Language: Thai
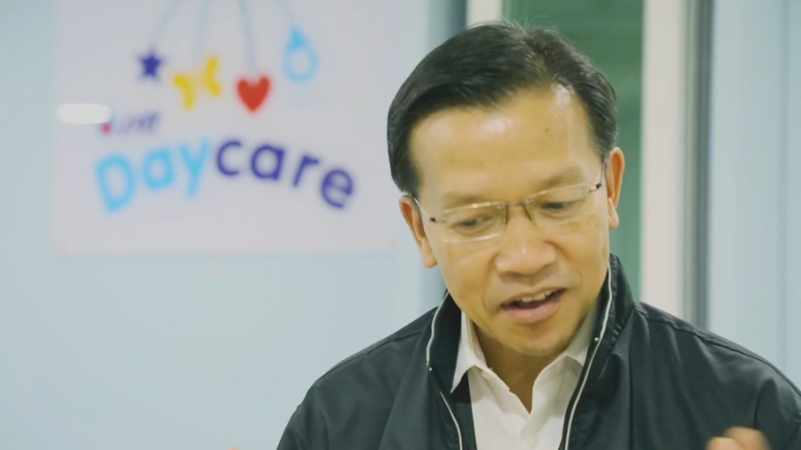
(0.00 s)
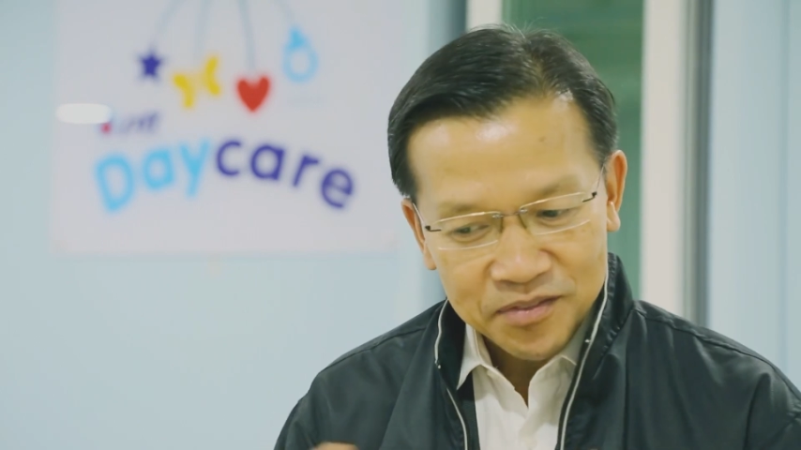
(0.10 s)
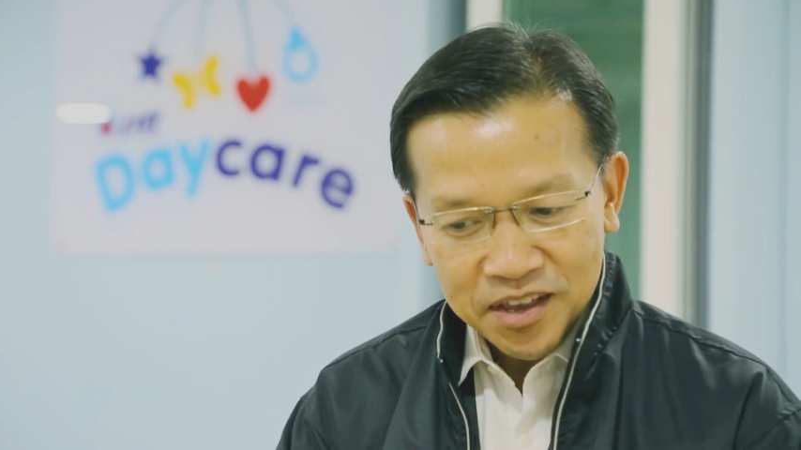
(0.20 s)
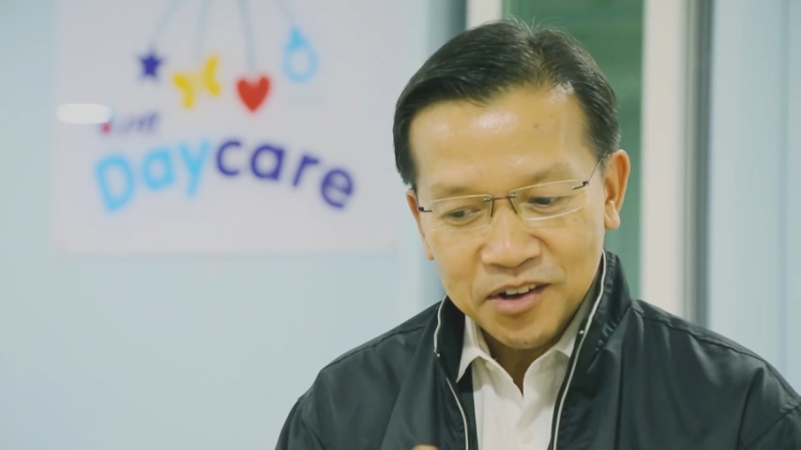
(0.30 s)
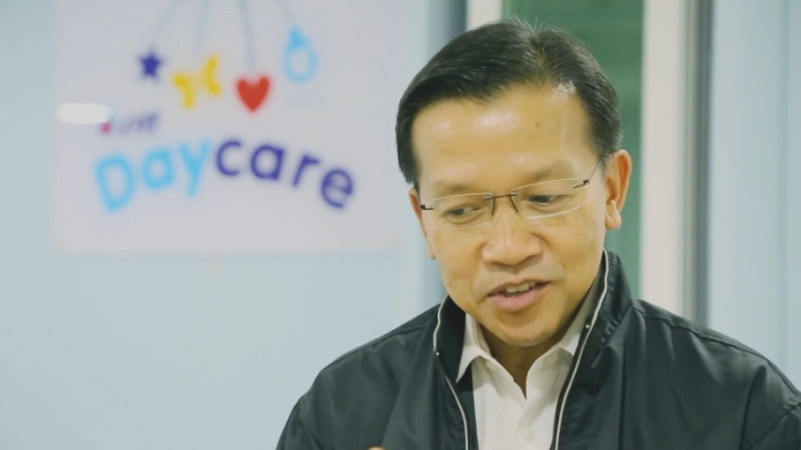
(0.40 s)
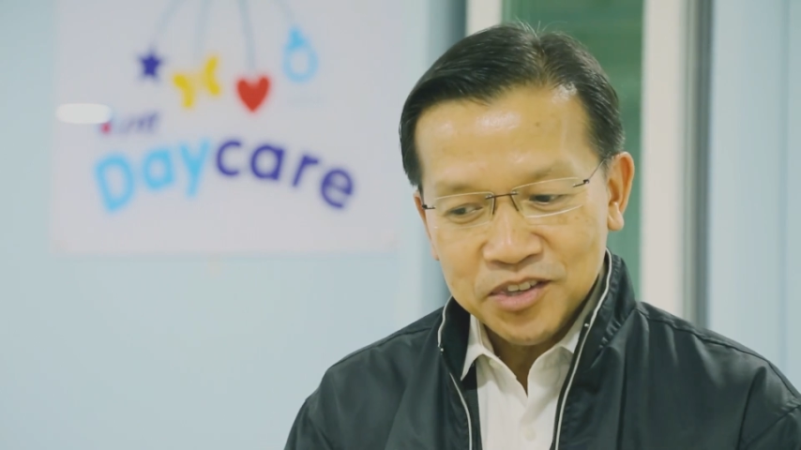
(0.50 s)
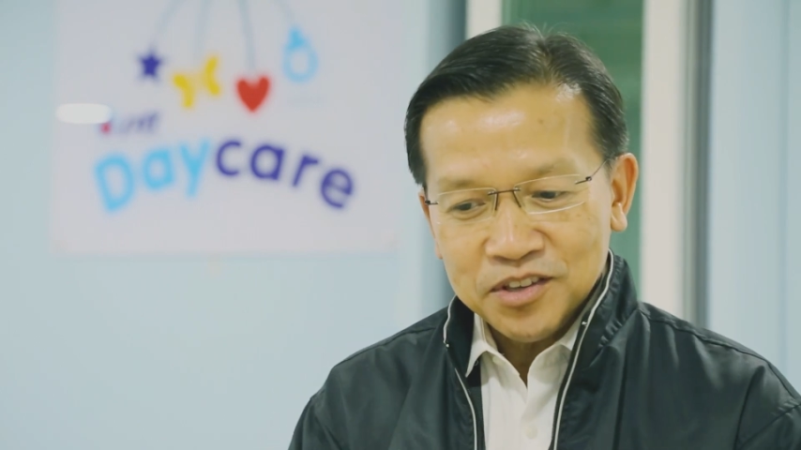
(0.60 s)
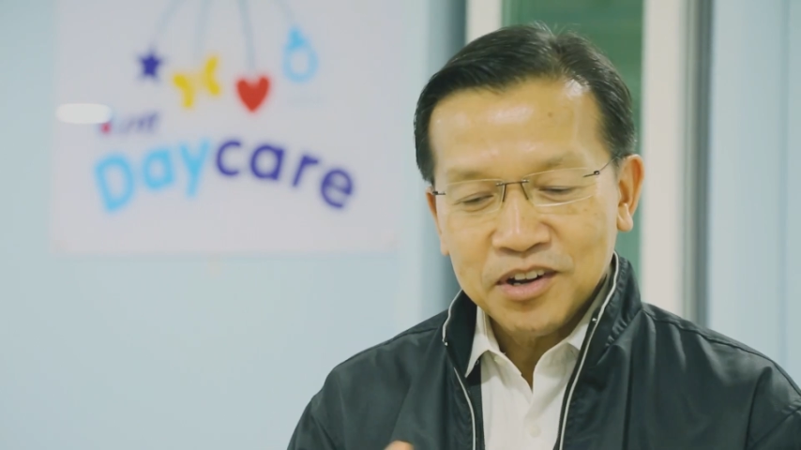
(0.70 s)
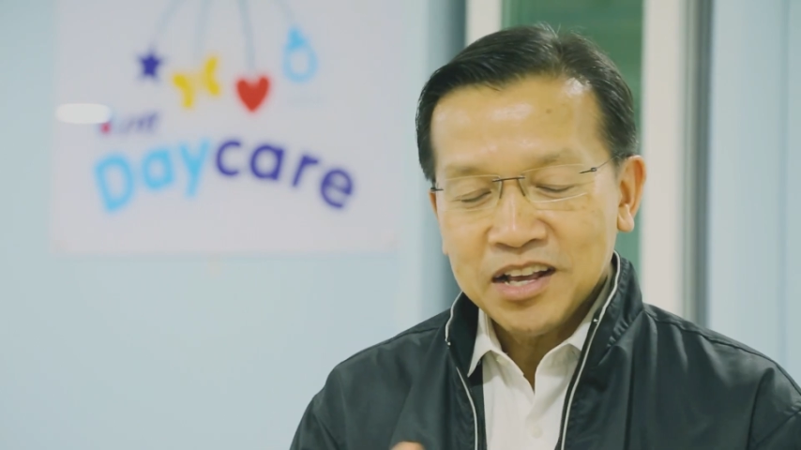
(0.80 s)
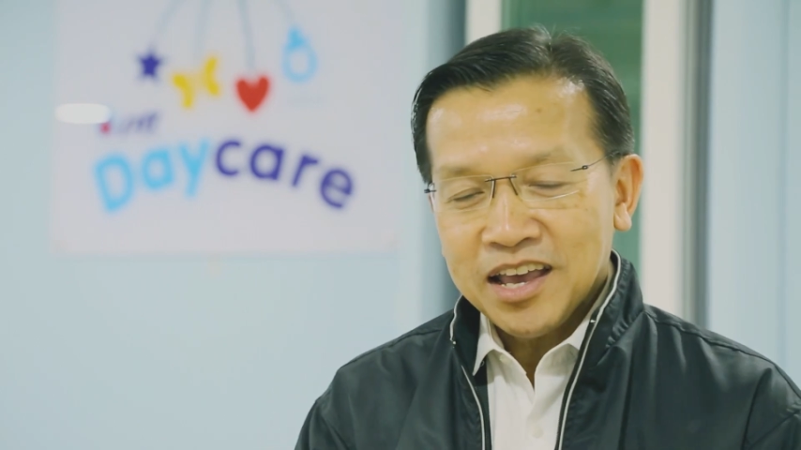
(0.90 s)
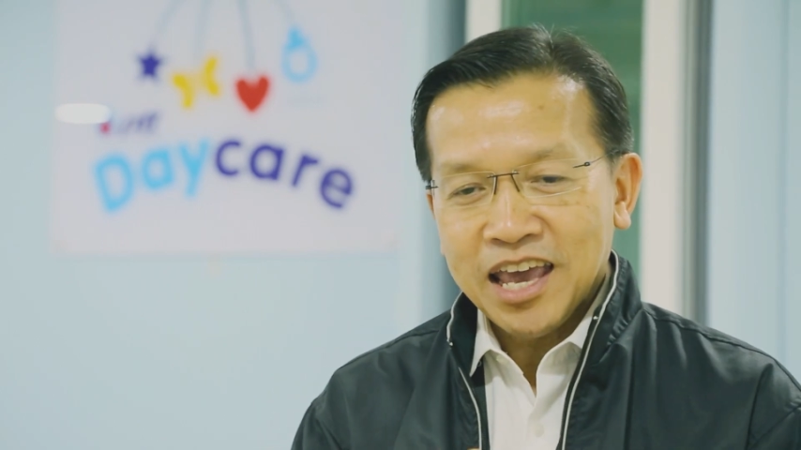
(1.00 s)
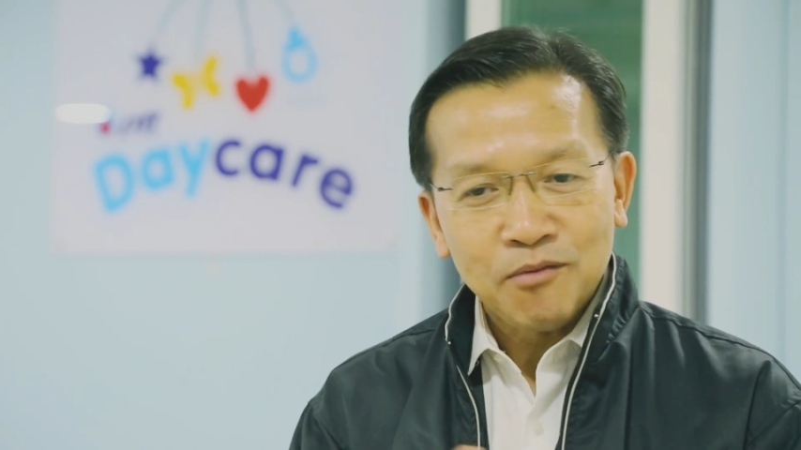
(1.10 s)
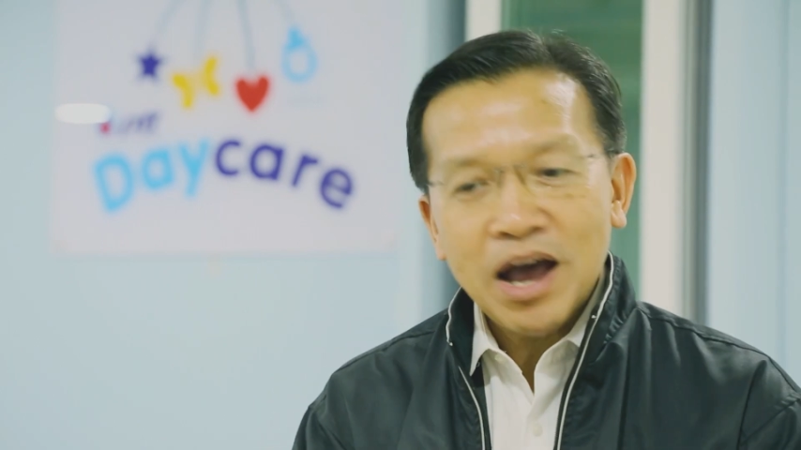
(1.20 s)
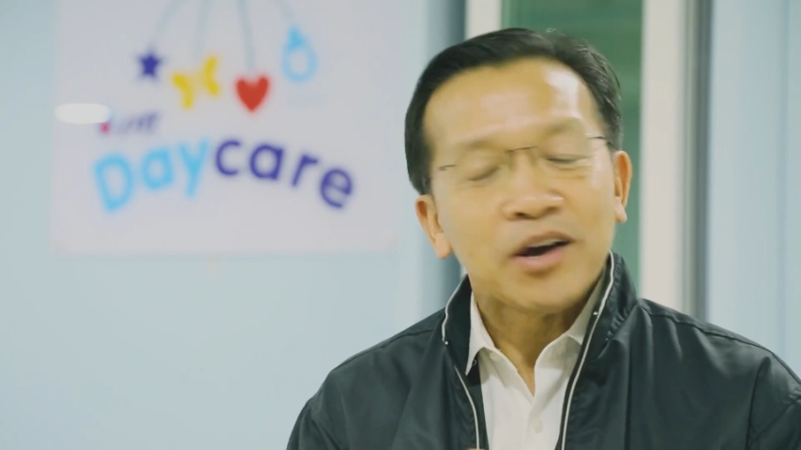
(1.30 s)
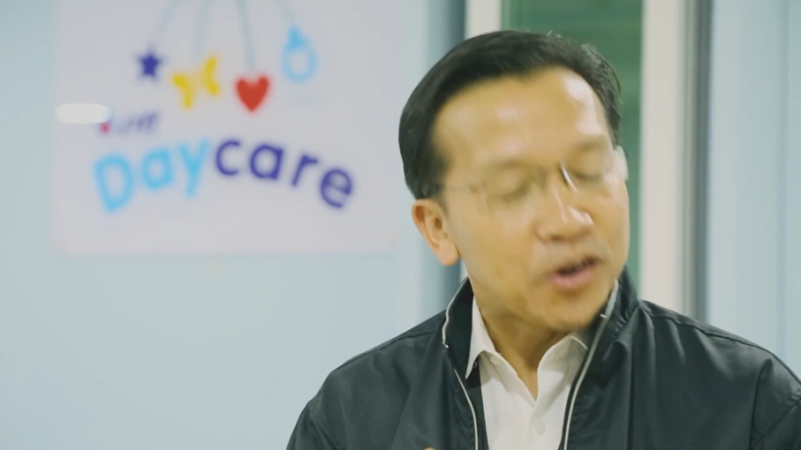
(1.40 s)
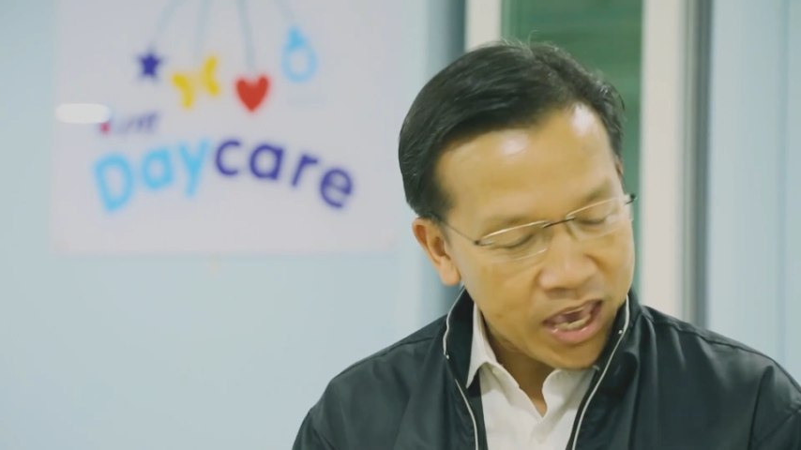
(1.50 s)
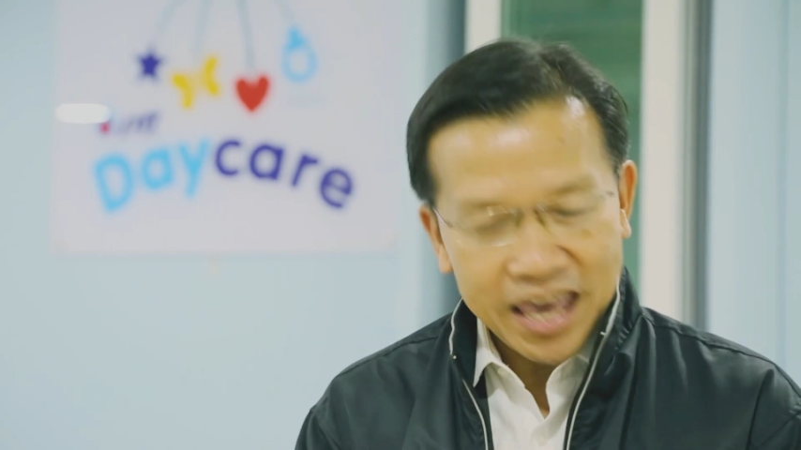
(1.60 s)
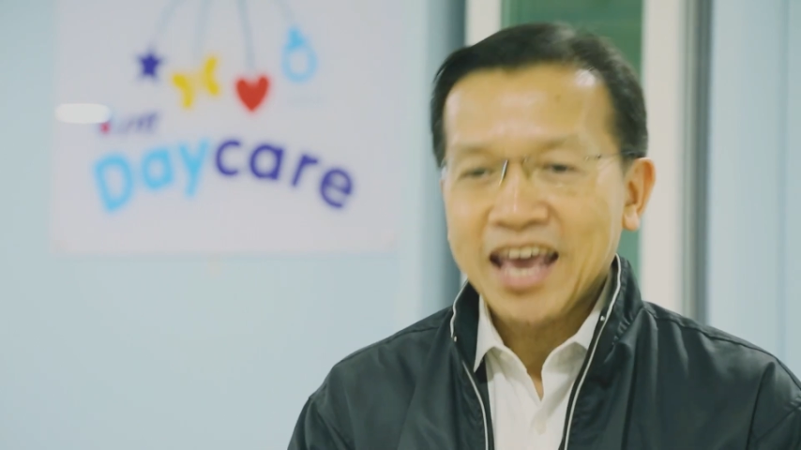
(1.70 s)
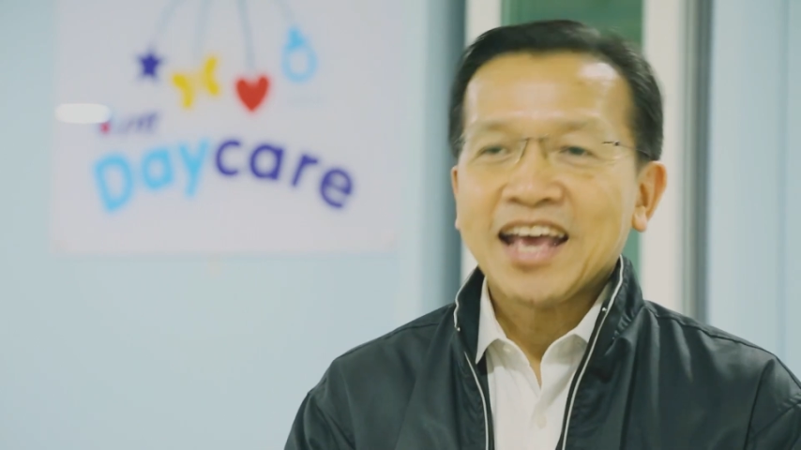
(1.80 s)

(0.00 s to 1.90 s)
เนี่ยเห็นว่า โอเค